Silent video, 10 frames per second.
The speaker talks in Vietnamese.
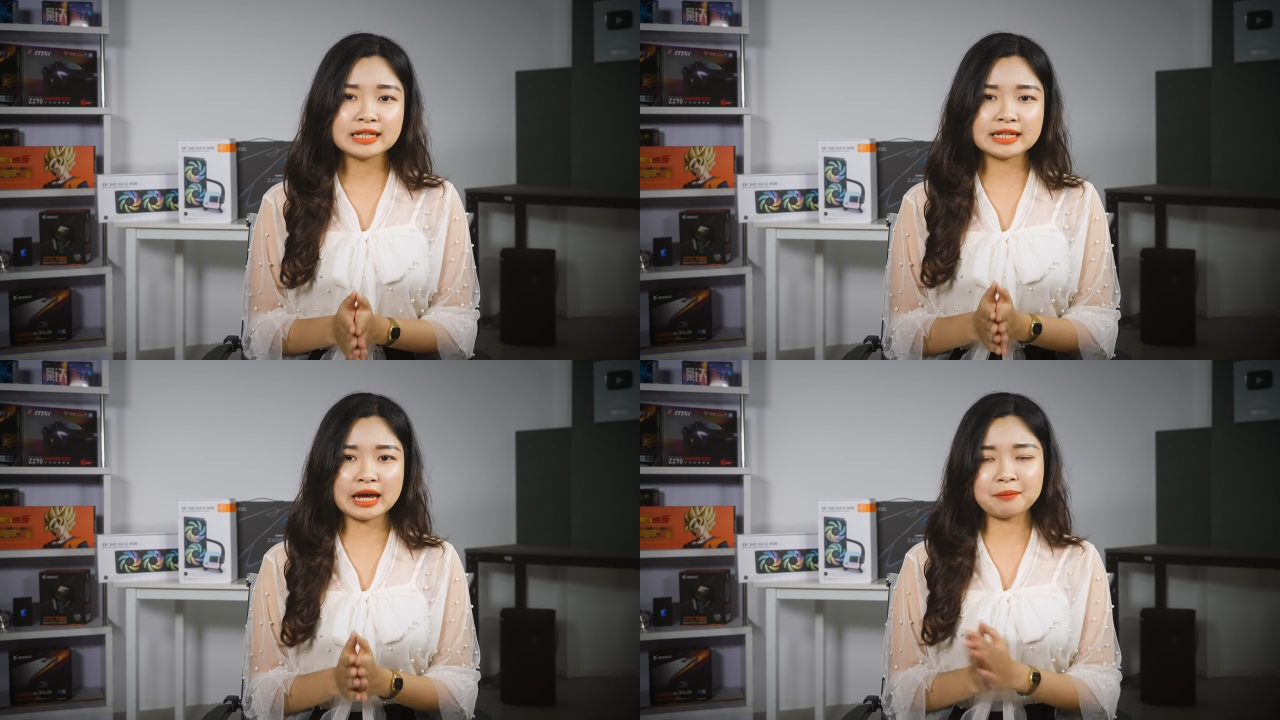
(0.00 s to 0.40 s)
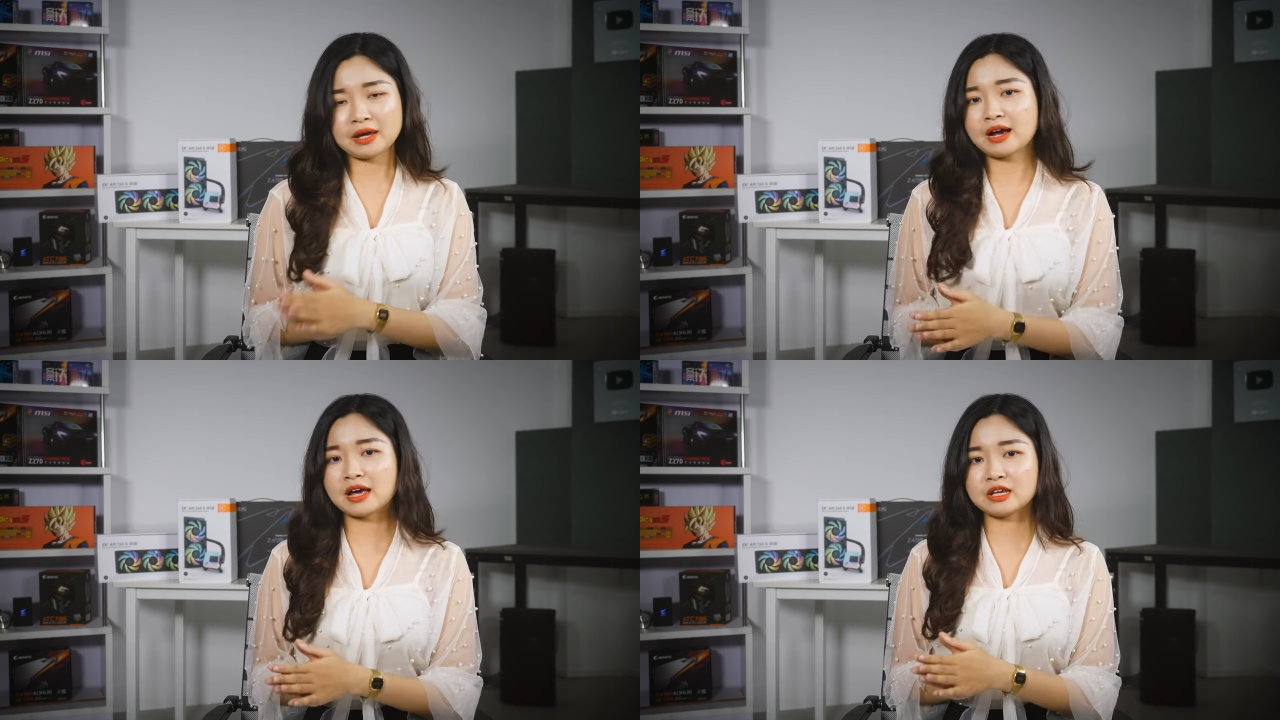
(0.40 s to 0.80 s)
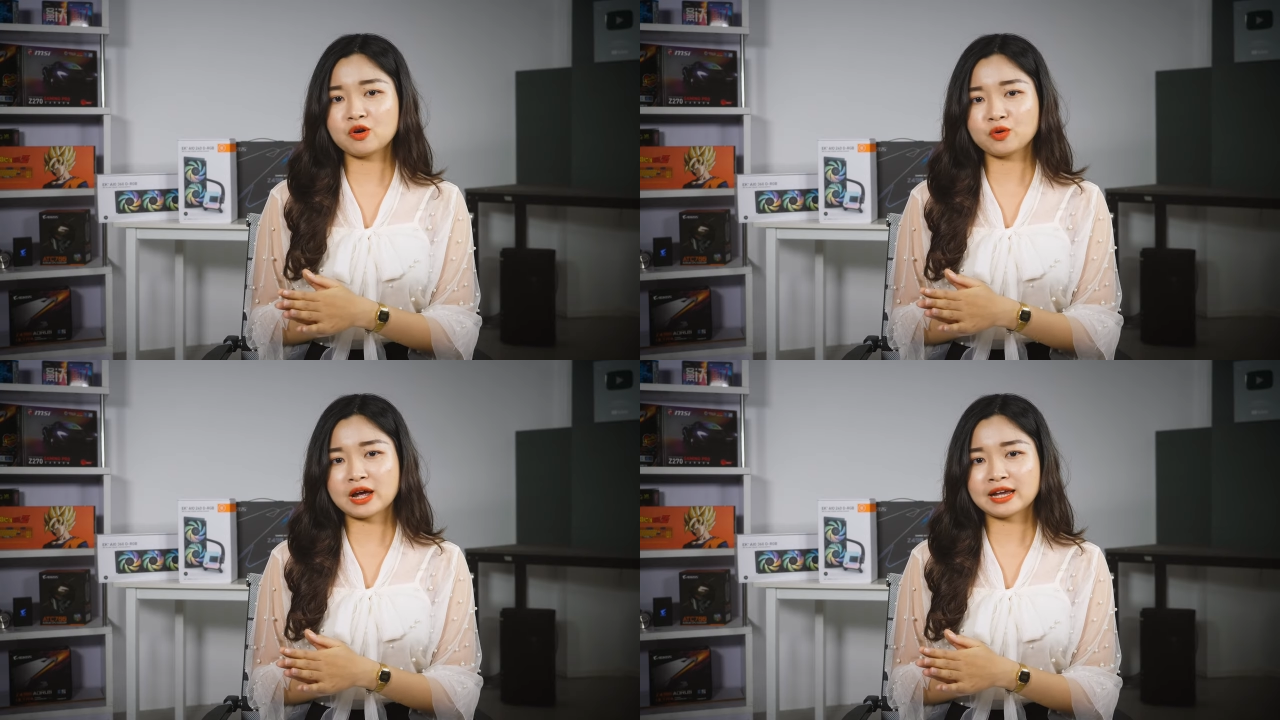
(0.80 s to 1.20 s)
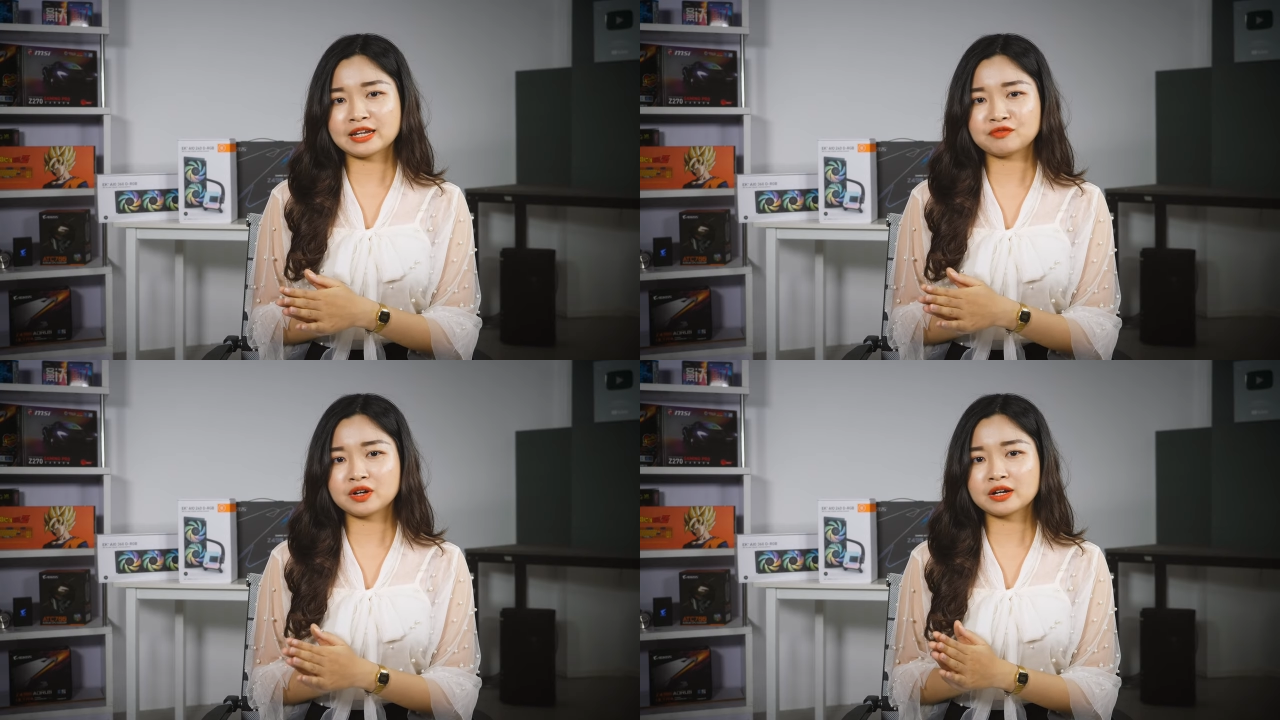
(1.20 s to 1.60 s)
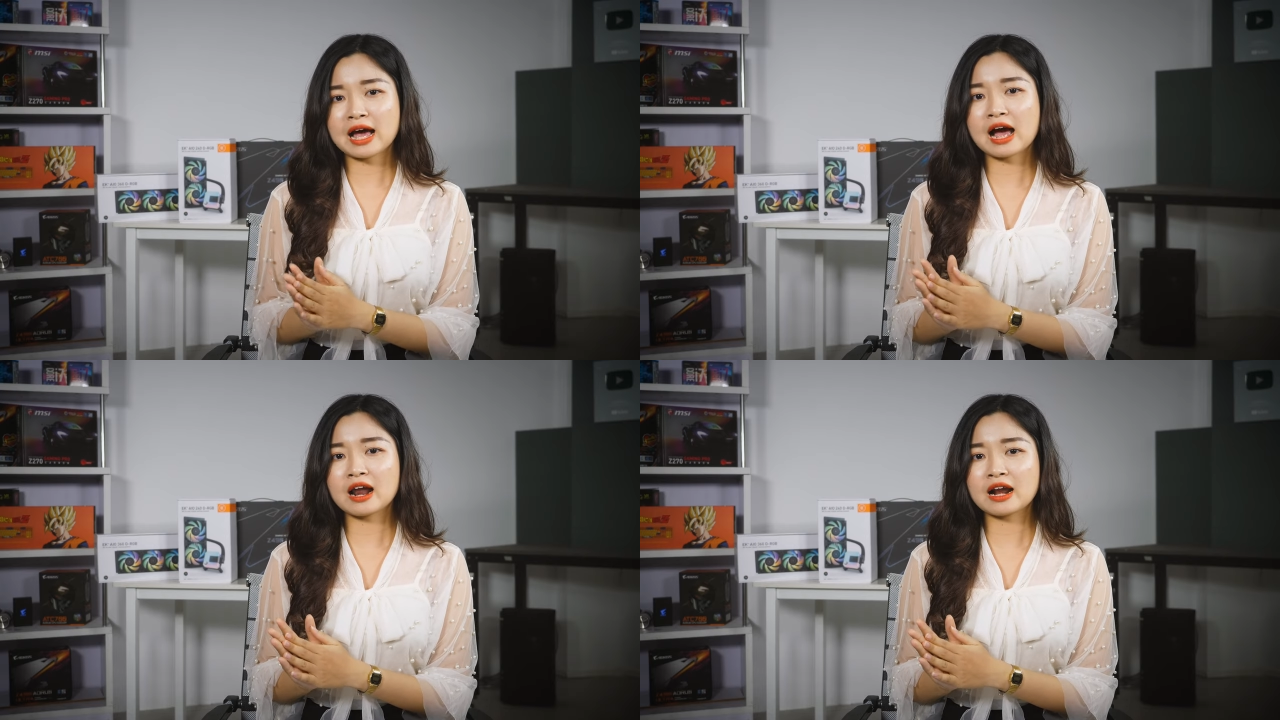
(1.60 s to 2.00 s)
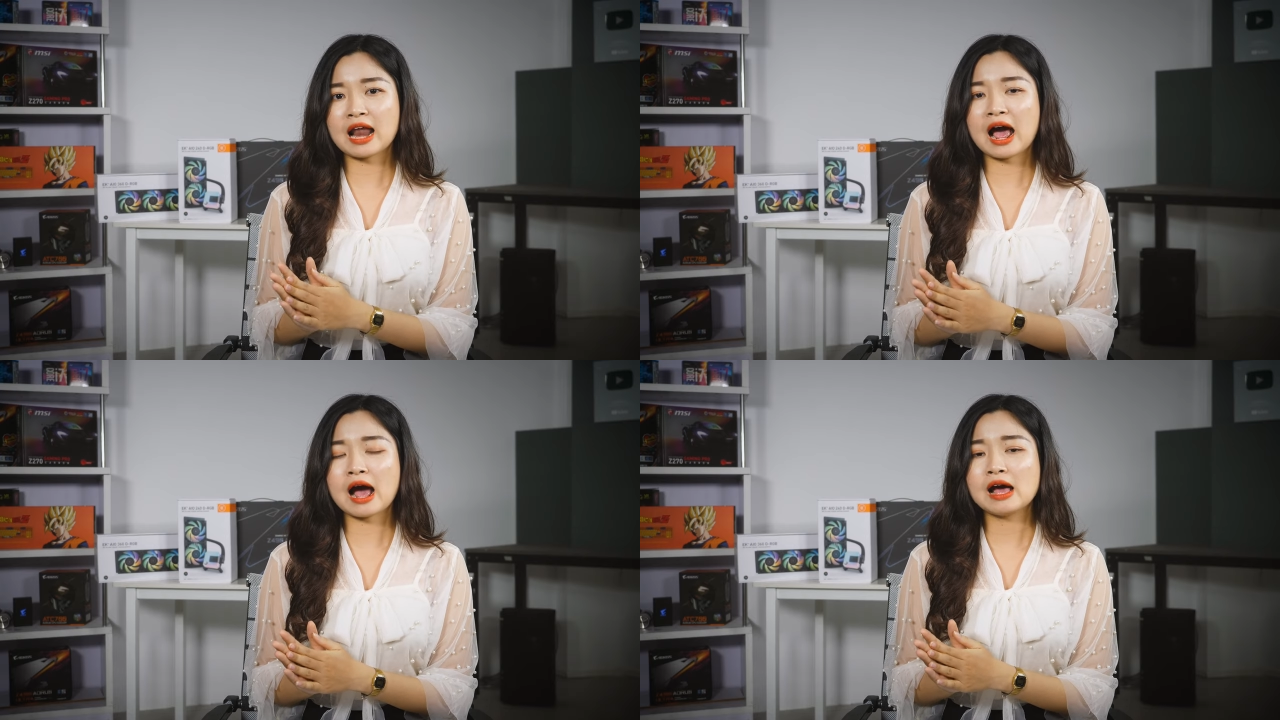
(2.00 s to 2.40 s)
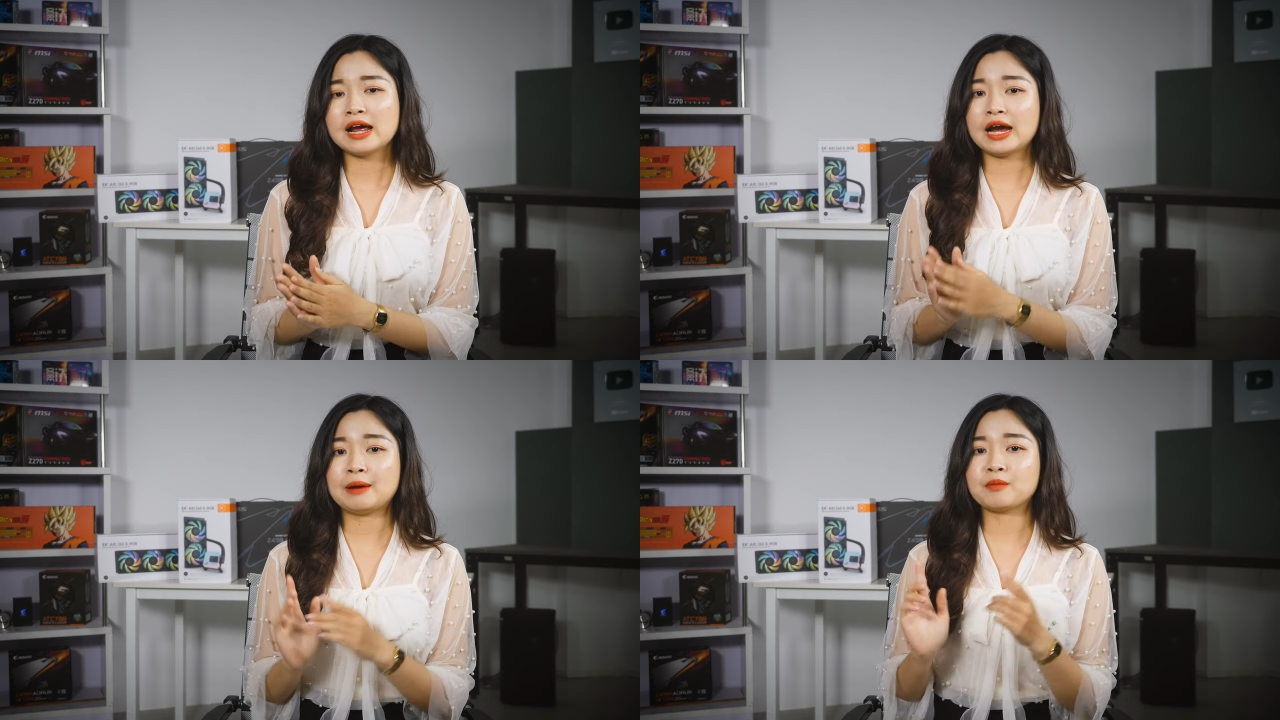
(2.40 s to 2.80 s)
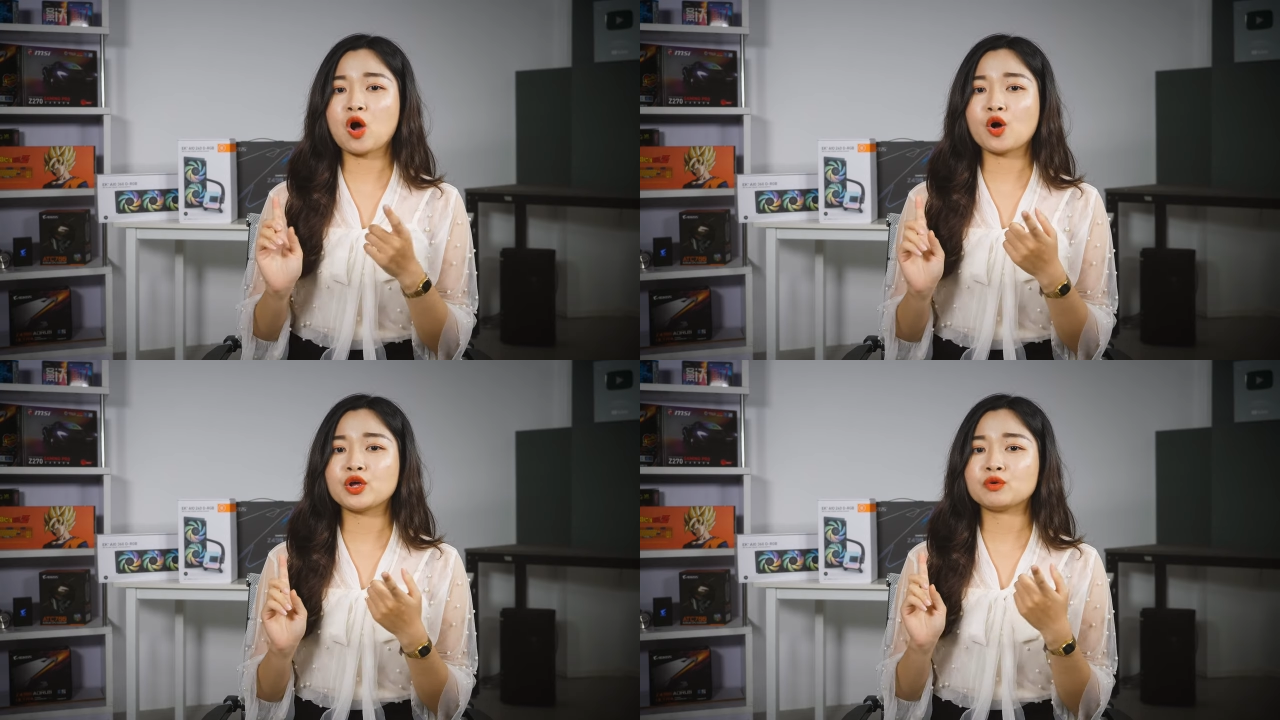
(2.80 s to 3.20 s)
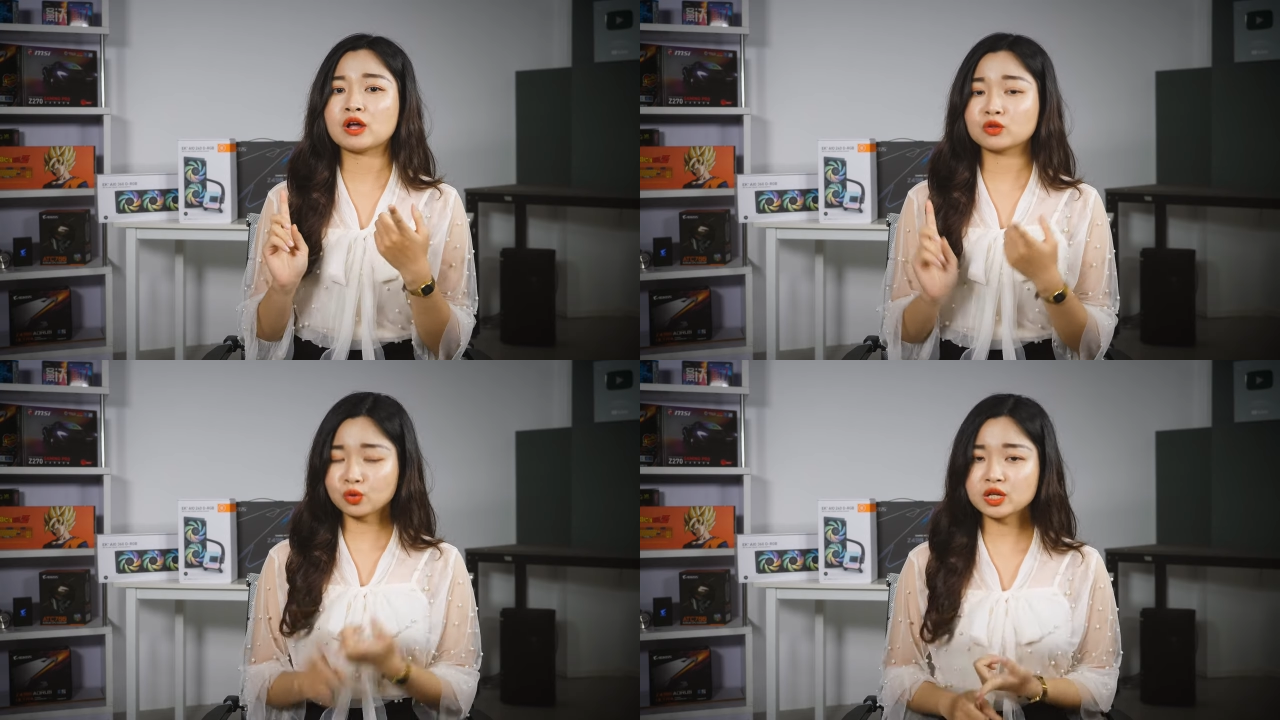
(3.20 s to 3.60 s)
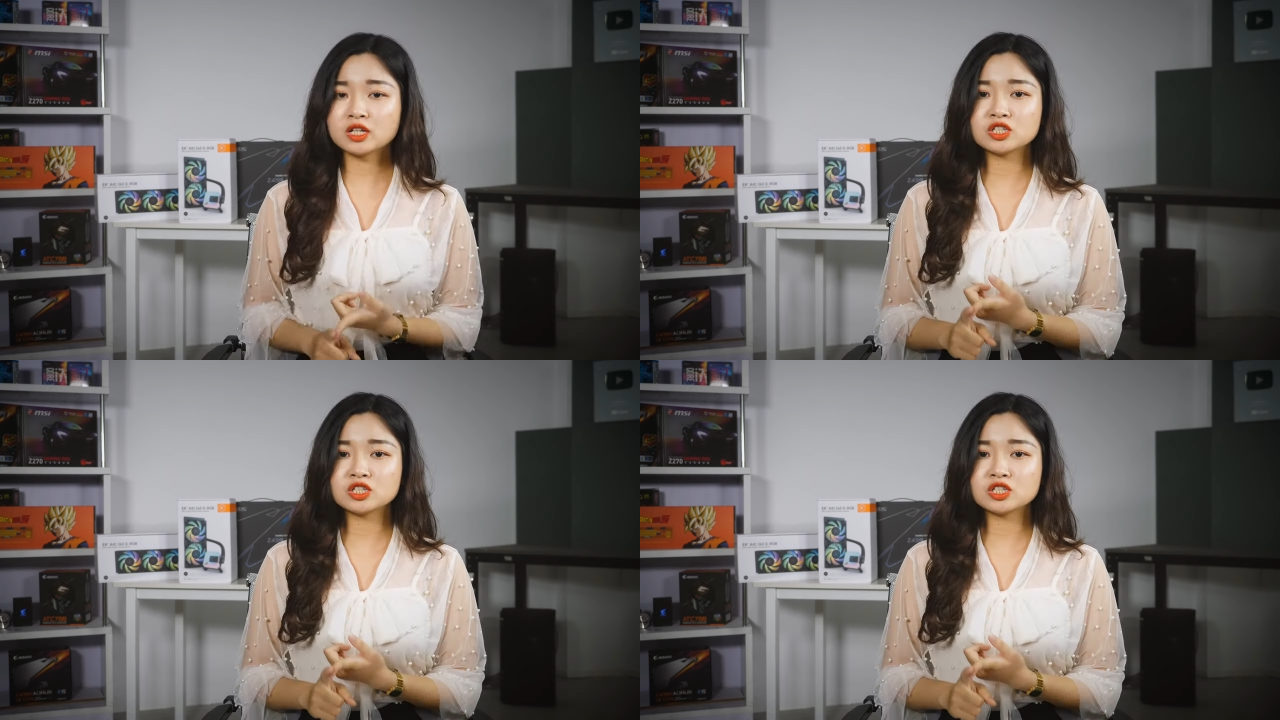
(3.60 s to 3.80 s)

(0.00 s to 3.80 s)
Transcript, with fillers: thì em EKIO này thì vẫn đang là em có hiệu năng tốt nhất